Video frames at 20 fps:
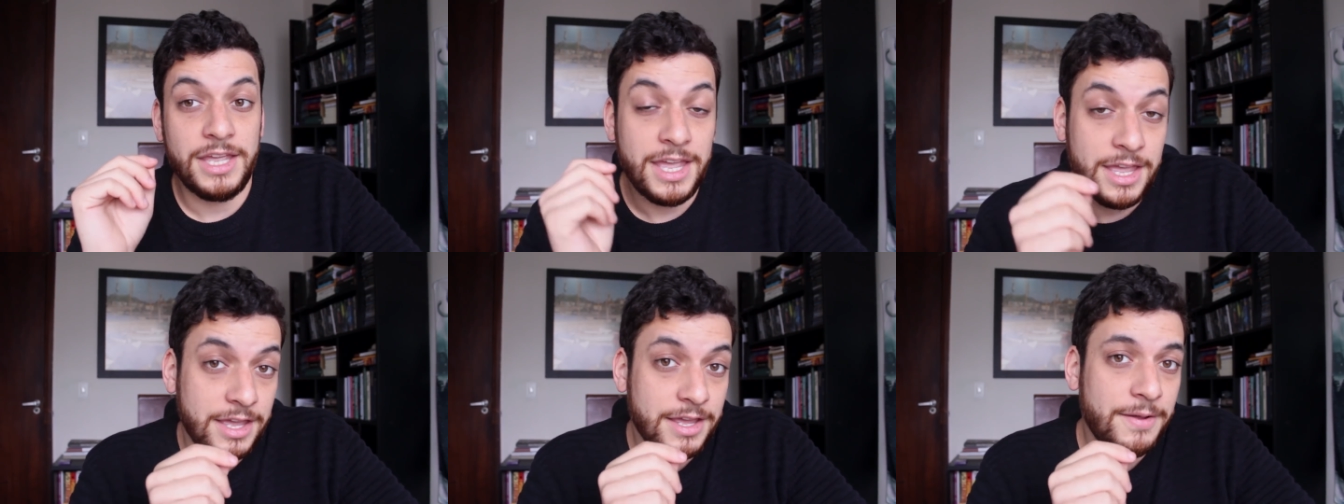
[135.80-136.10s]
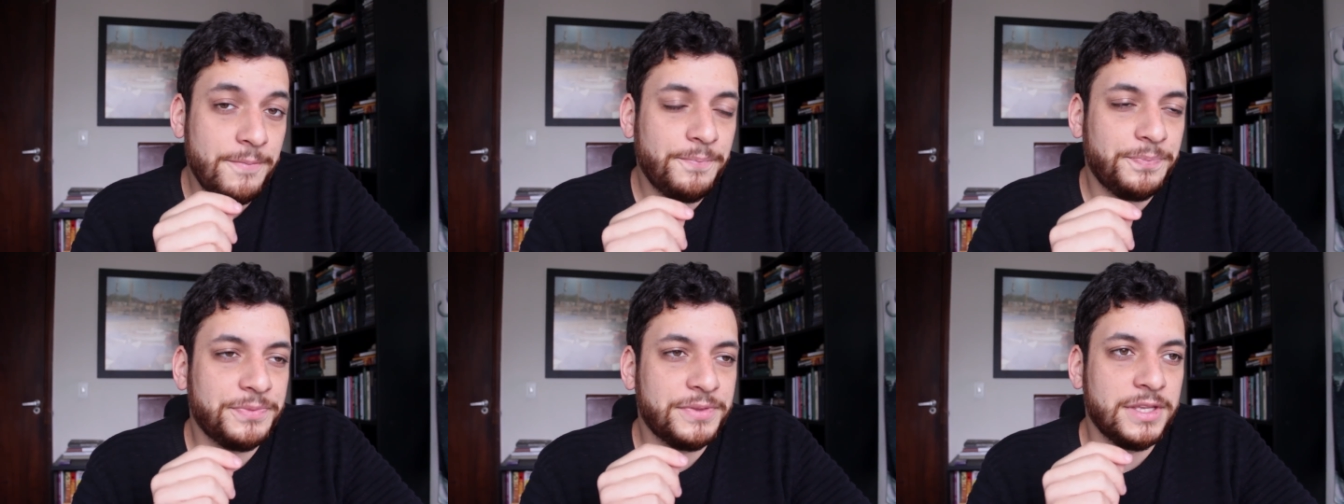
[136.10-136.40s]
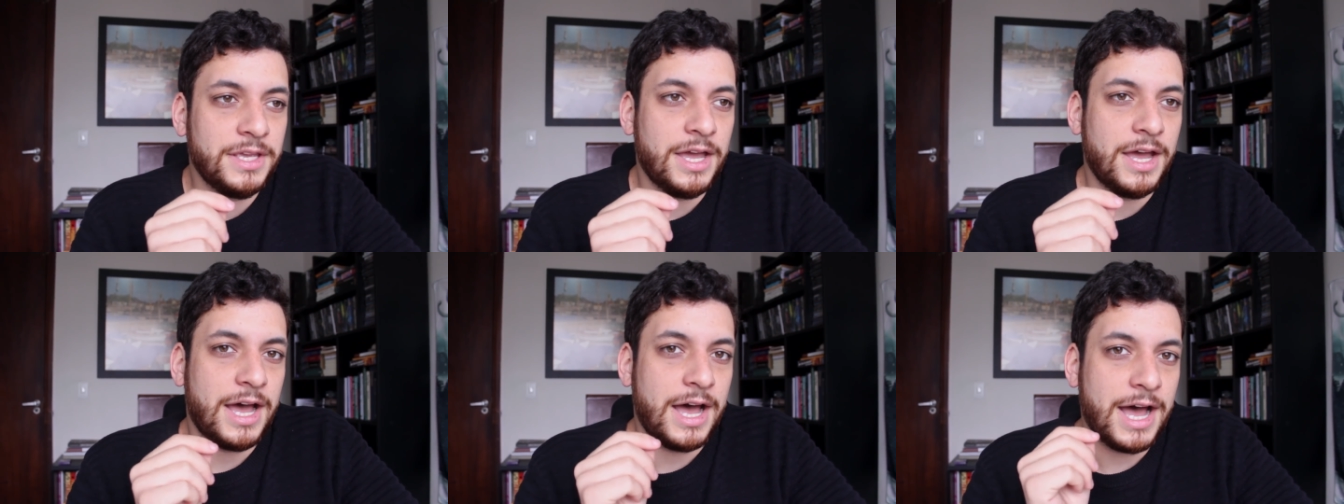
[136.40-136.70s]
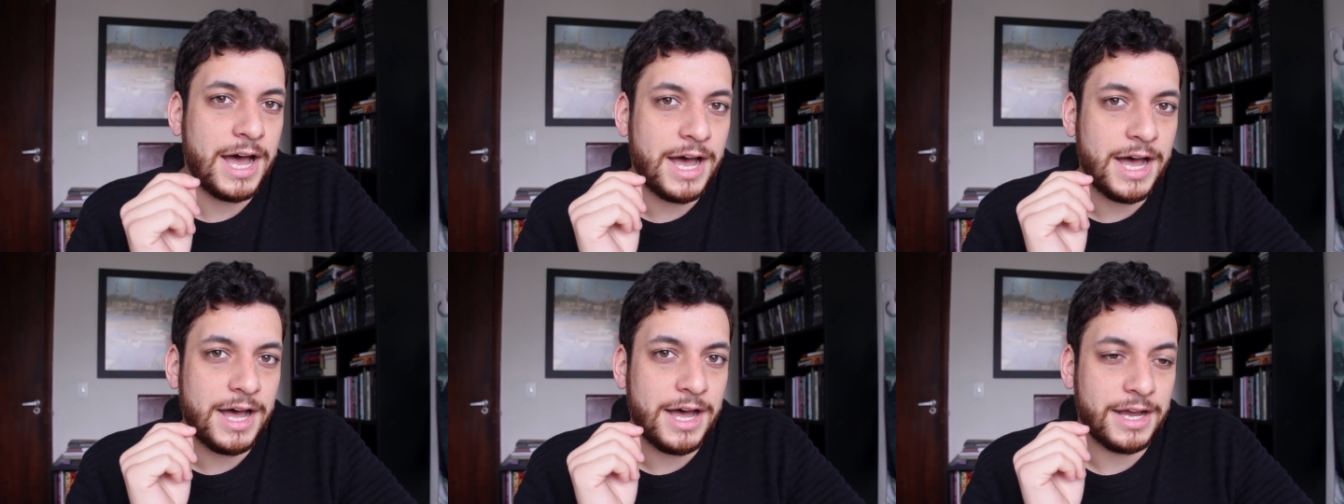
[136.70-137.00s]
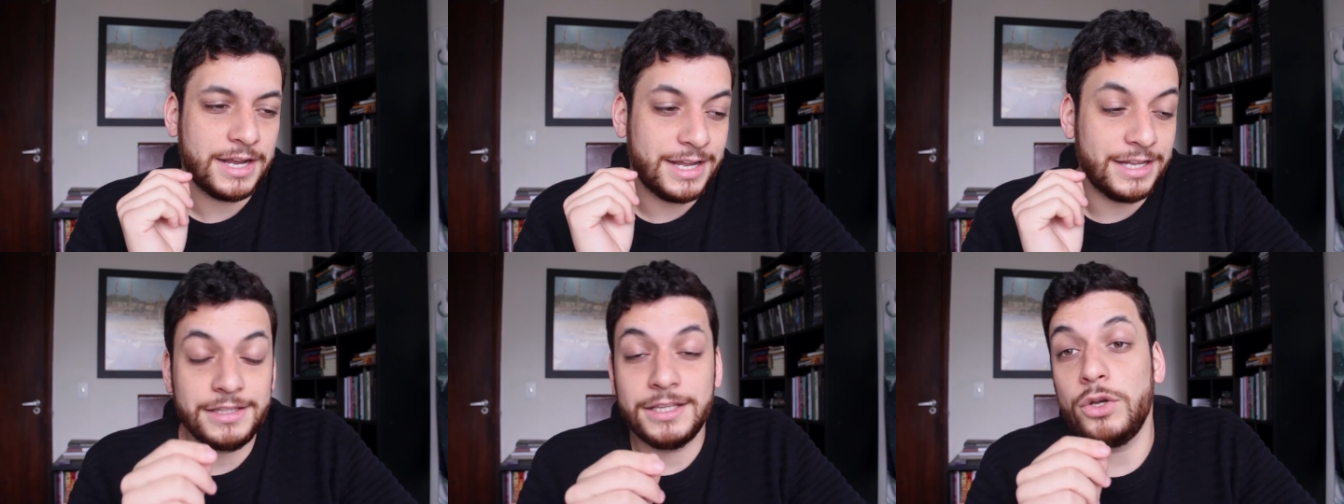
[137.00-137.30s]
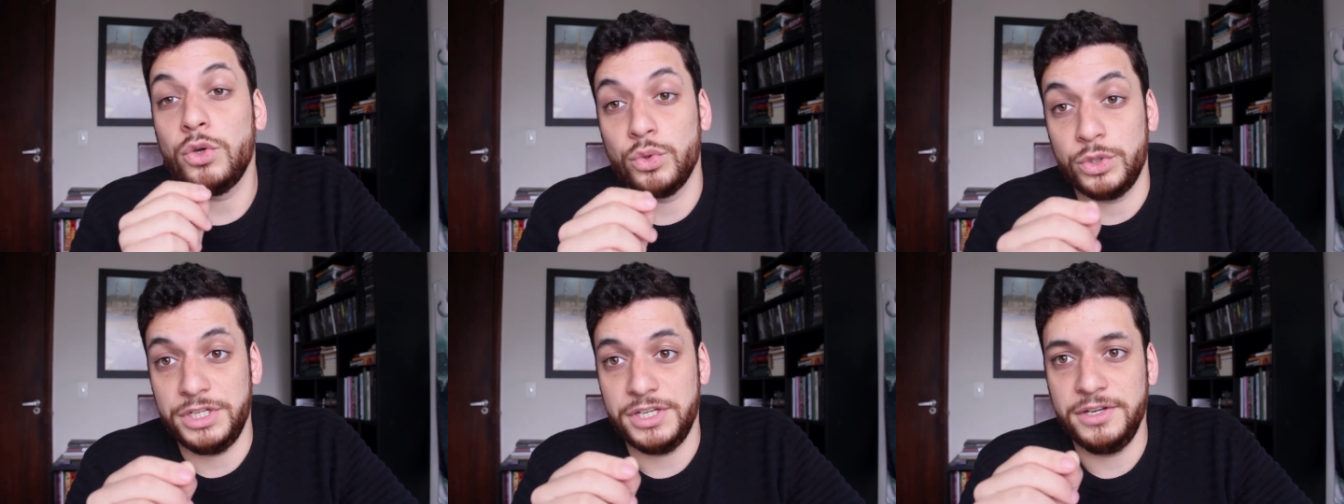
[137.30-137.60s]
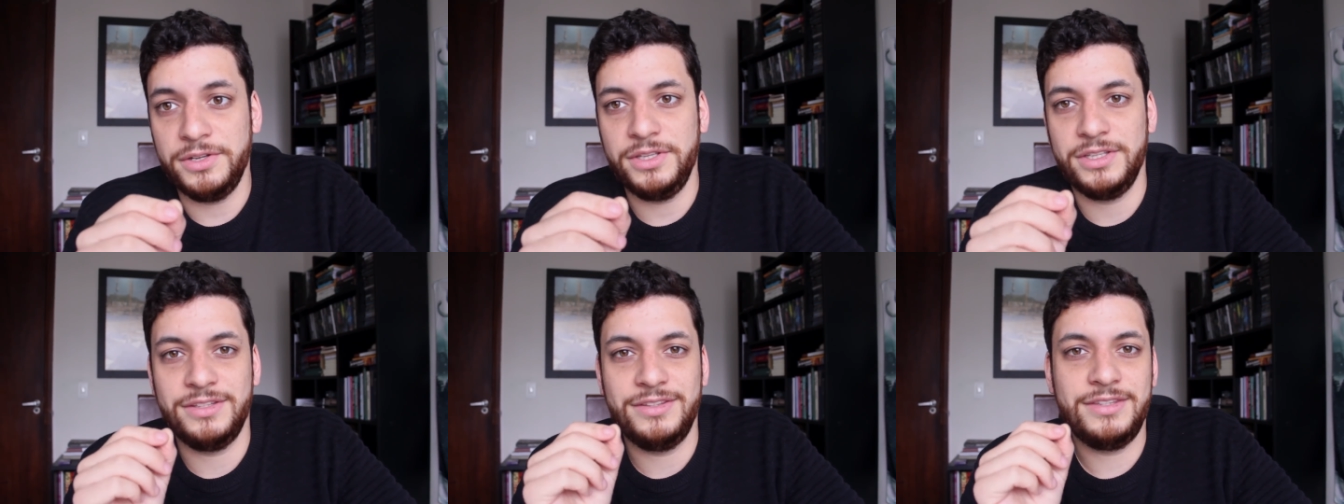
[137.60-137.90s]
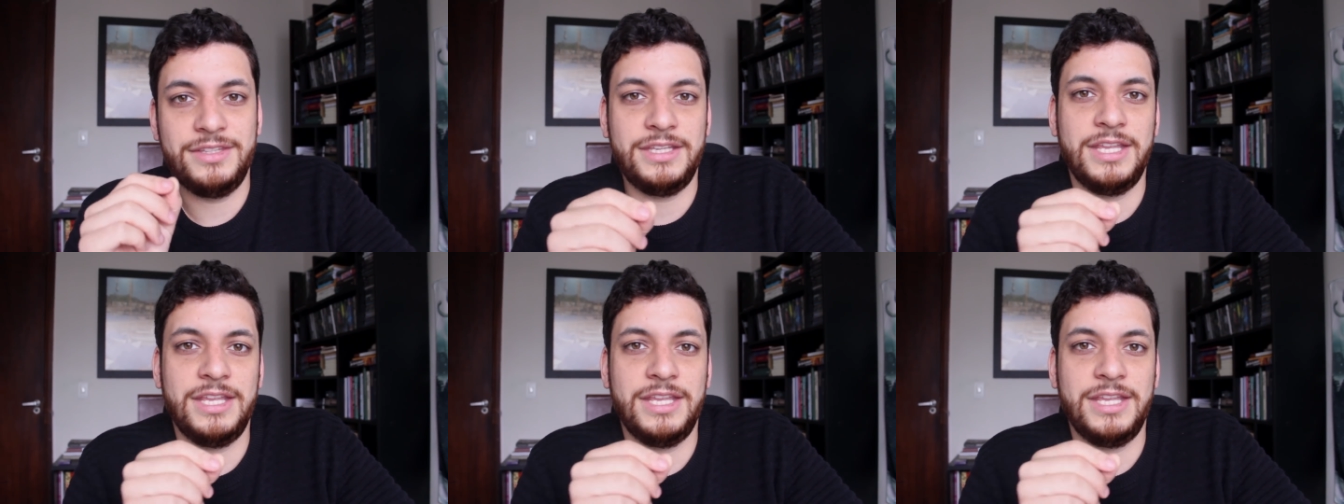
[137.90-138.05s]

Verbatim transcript: E a Catalunha